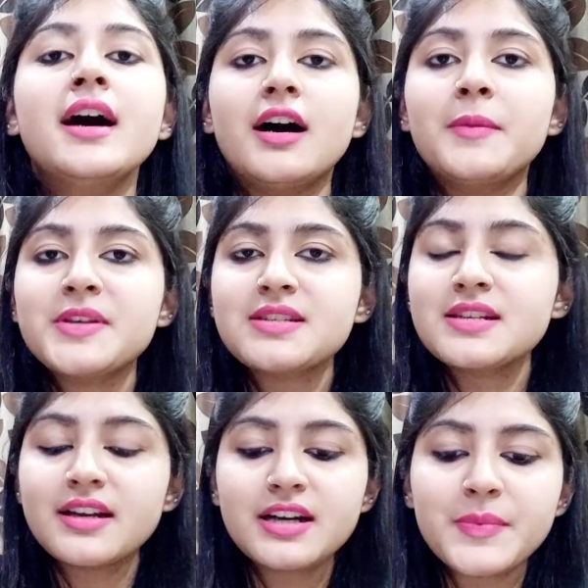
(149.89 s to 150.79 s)

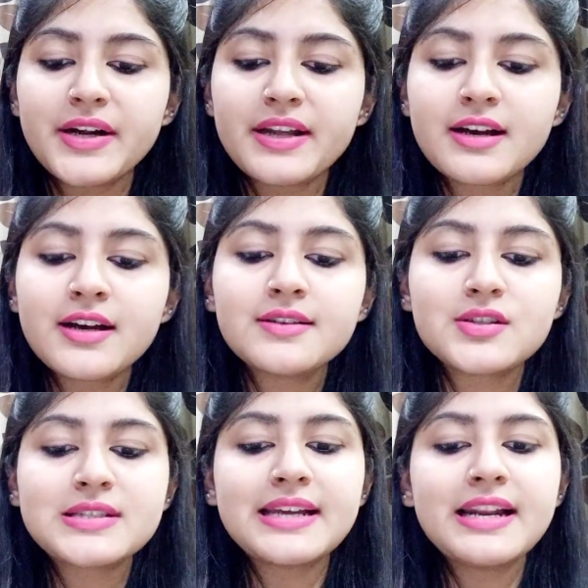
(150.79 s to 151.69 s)
प्रेजेंट करना पड़ेगा
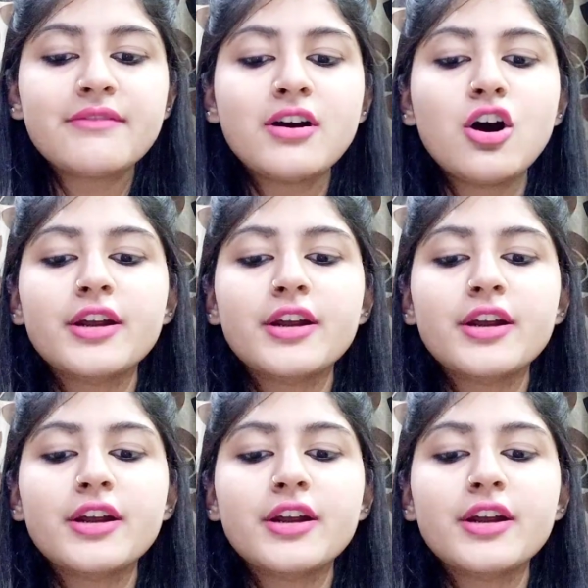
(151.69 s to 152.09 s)
और इसके अलावा